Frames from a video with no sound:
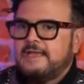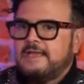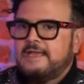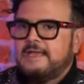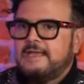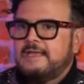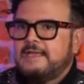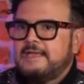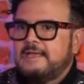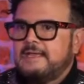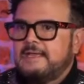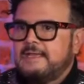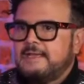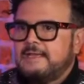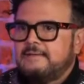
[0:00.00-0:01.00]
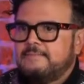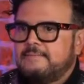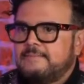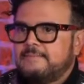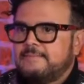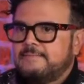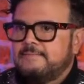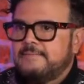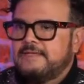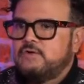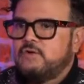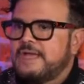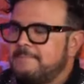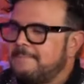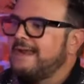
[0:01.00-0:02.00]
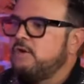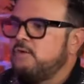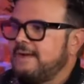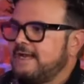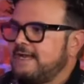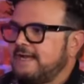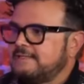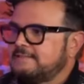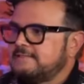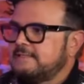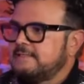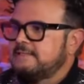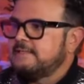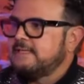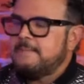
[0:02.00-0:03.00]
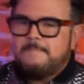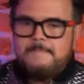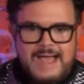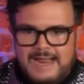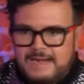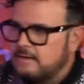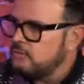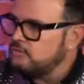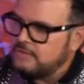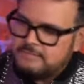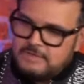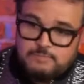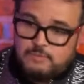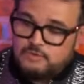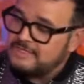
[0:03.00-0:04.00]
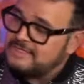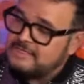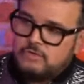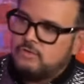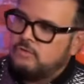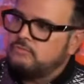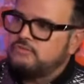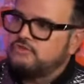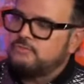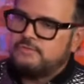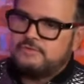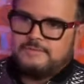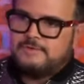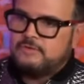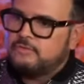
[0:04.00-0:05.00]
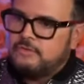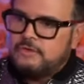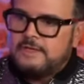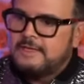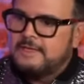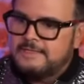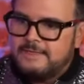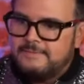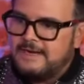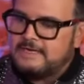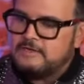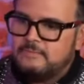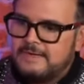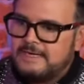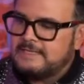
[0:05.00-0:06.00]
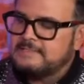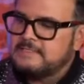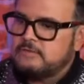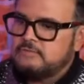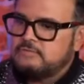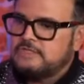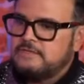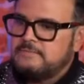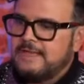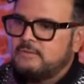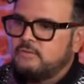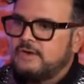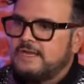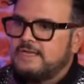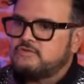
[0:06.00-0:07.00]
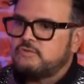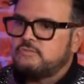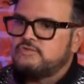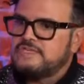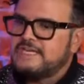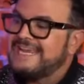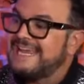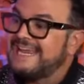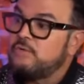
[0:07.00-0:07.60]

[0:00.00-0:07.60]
eh, me dijo, qué mal lo manejaste, qué mal. O sea, mi esposa se enojó mucho porque me dijo, de veras lo manejaste con mucha inmadurez, con mucha